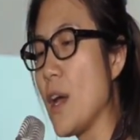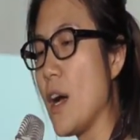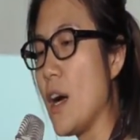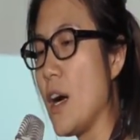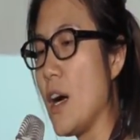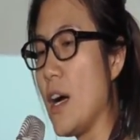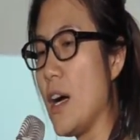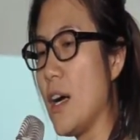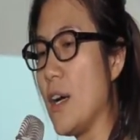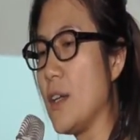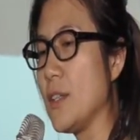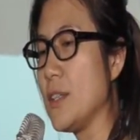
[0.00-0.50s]

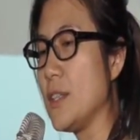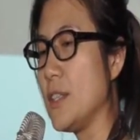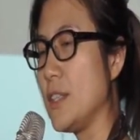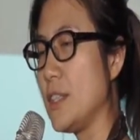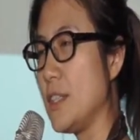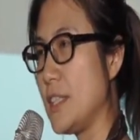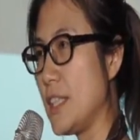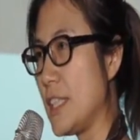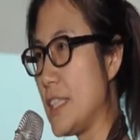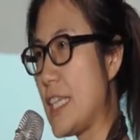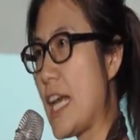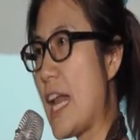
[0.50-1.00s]
呃，
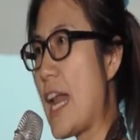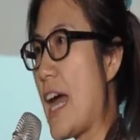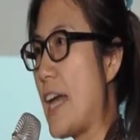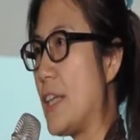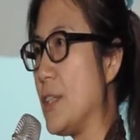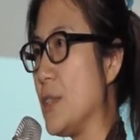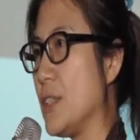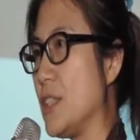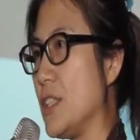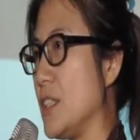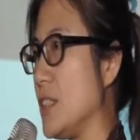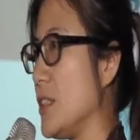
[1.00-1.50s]
接下来
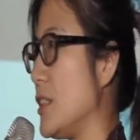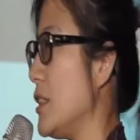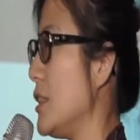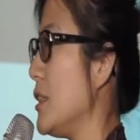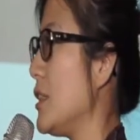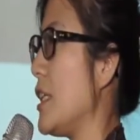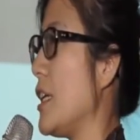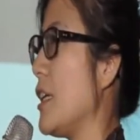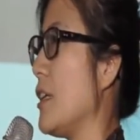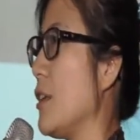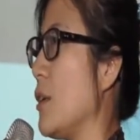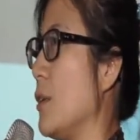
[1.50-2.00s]
就是四
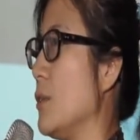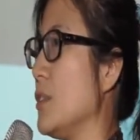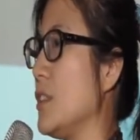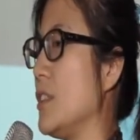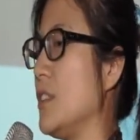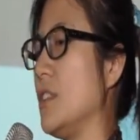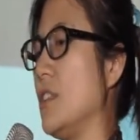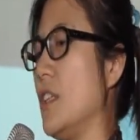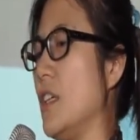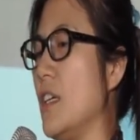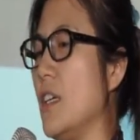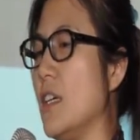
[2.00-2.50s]
千公
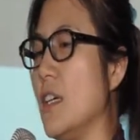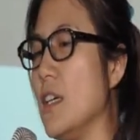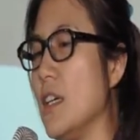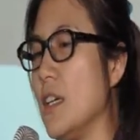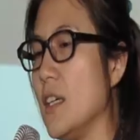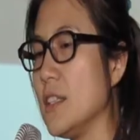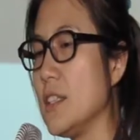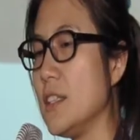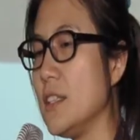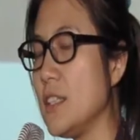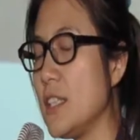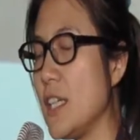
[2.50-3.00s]
尺了，
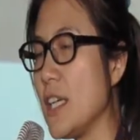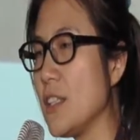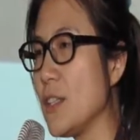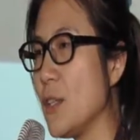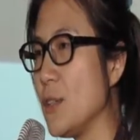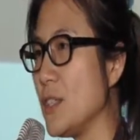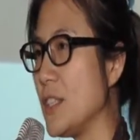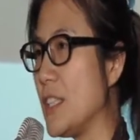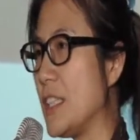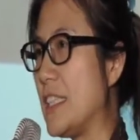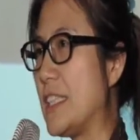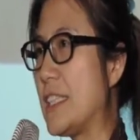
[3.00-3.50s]
四千
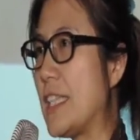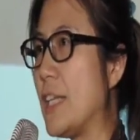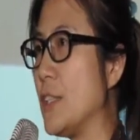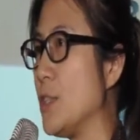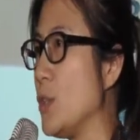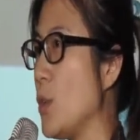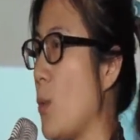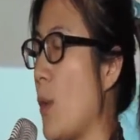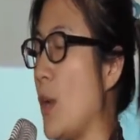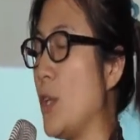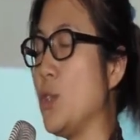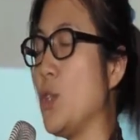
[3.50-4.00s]
公尺以上
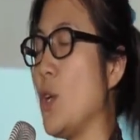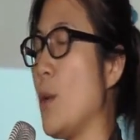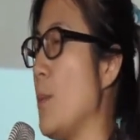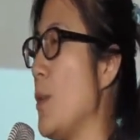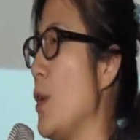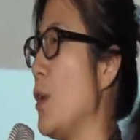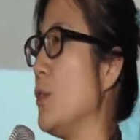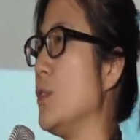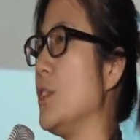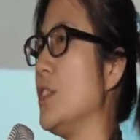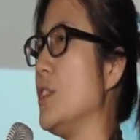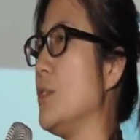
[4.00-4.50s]
就完全
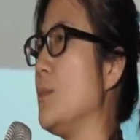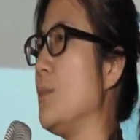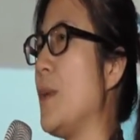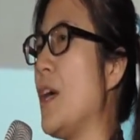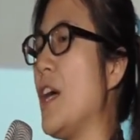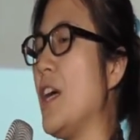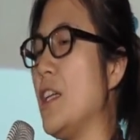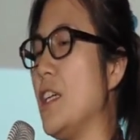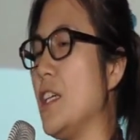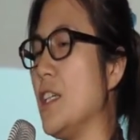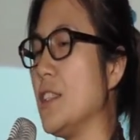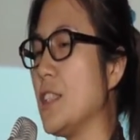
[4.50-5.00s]
没有植
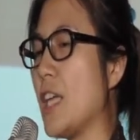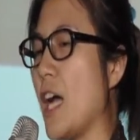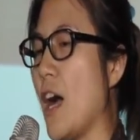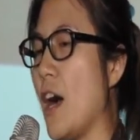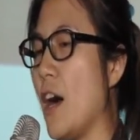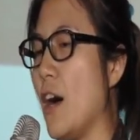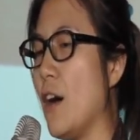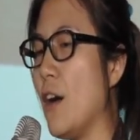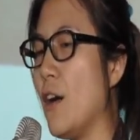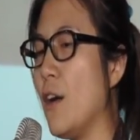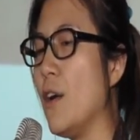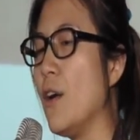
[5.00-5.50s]
被了。然
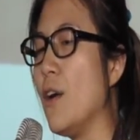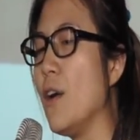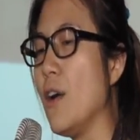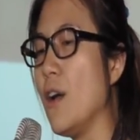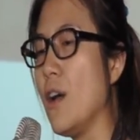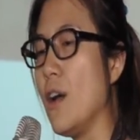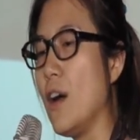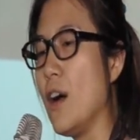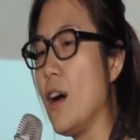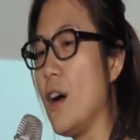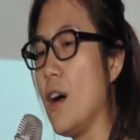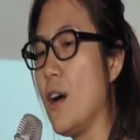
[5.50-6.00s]
后
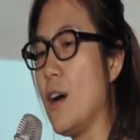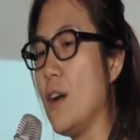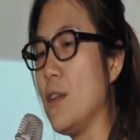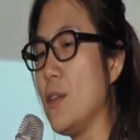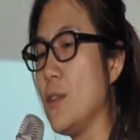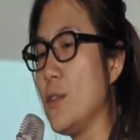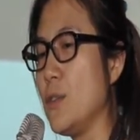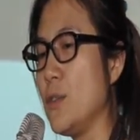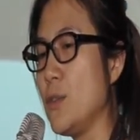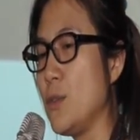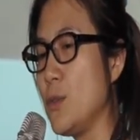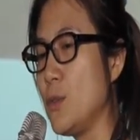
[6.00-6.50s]
呃。
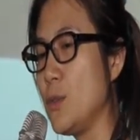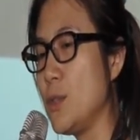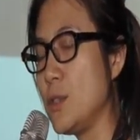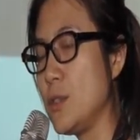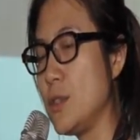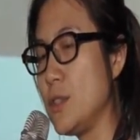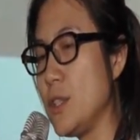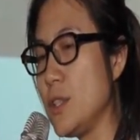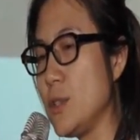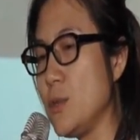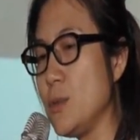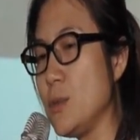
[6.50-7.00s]

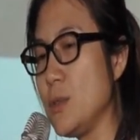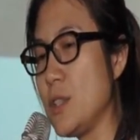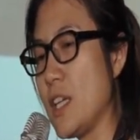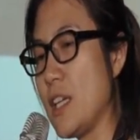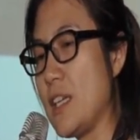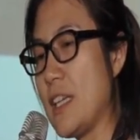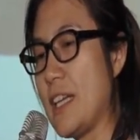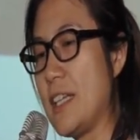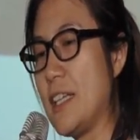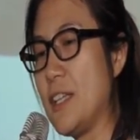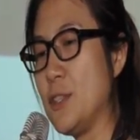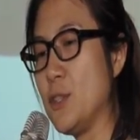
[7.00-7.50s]
进入
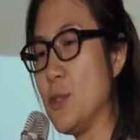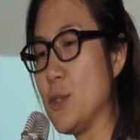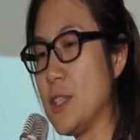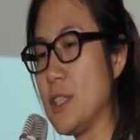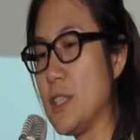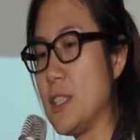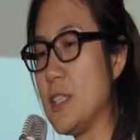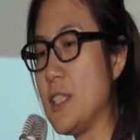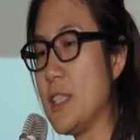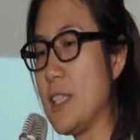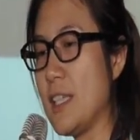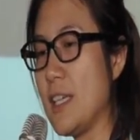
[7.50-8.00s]
眼帘的，就
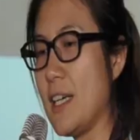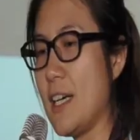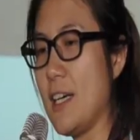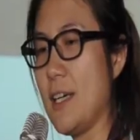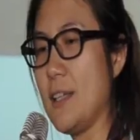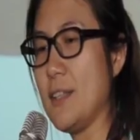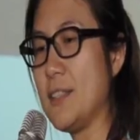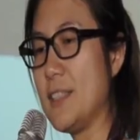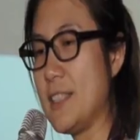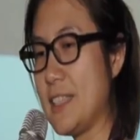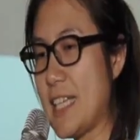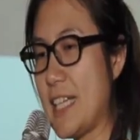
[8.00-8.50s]
是
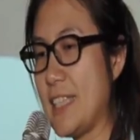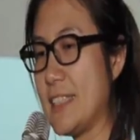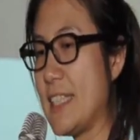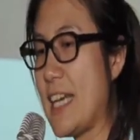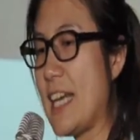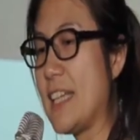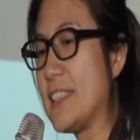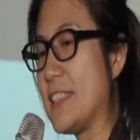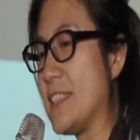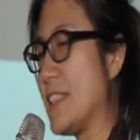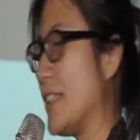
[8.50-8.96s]
呃，像这样子